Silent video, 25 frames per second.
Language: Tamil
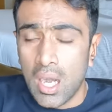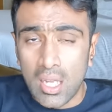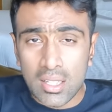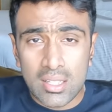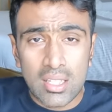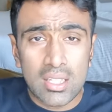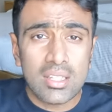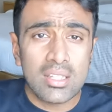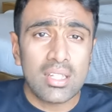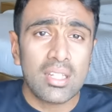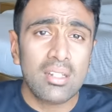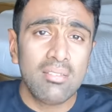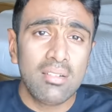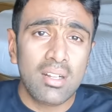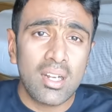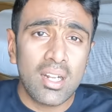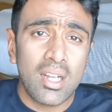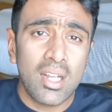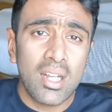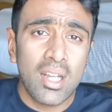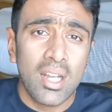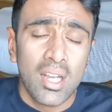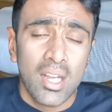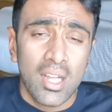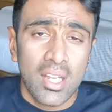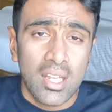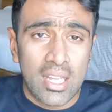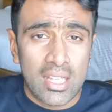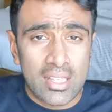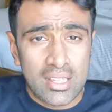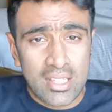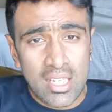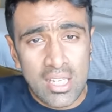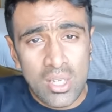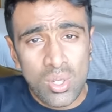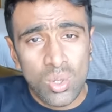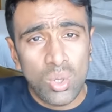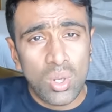அதை தவிர
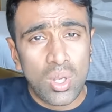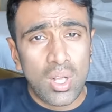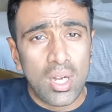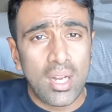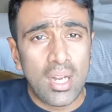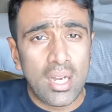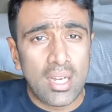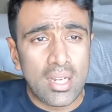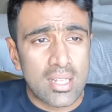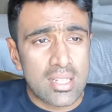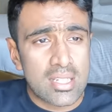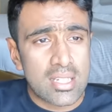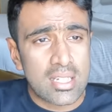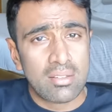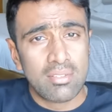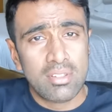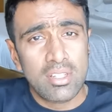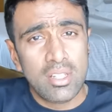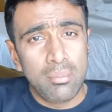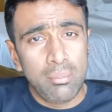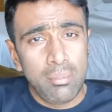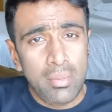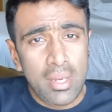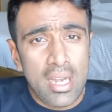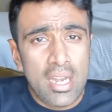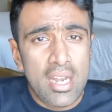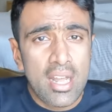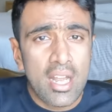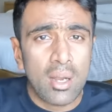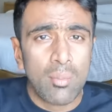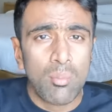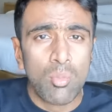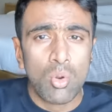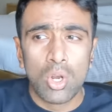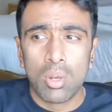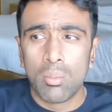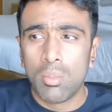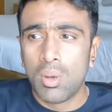எத்தனையோ கிரிக்கெட்டர்ஸ்க்கு வந்து மீடியா
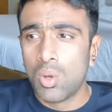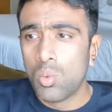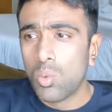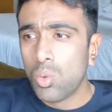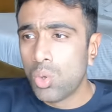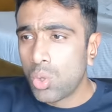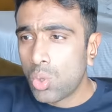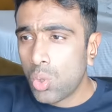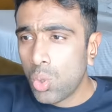மூலமாகவோ